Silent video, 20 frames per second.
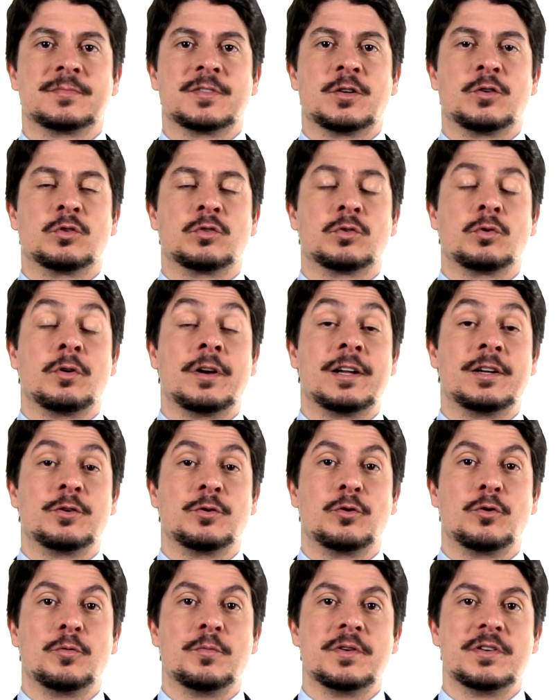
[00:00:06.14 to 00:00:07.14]
eu sou Hélio
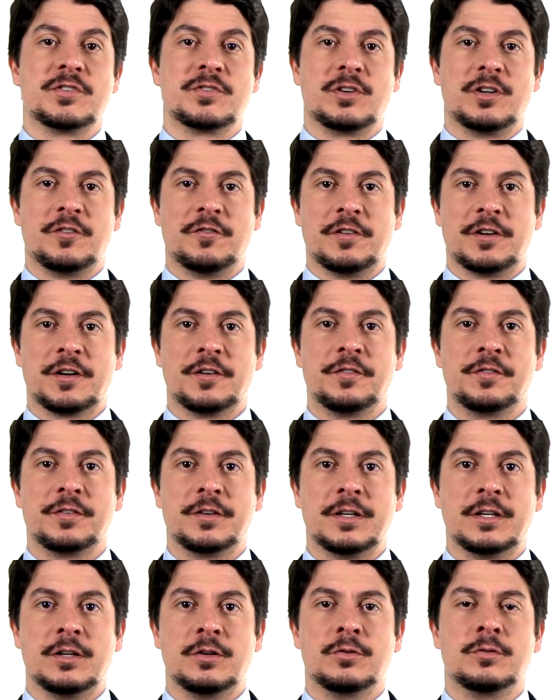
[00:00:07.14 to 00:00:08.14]
Rubens de Oliveira
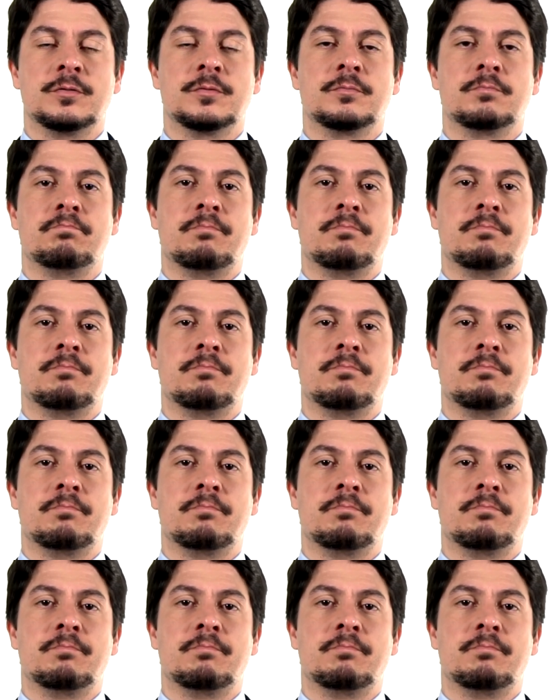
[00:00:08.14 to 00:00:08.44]
Filho,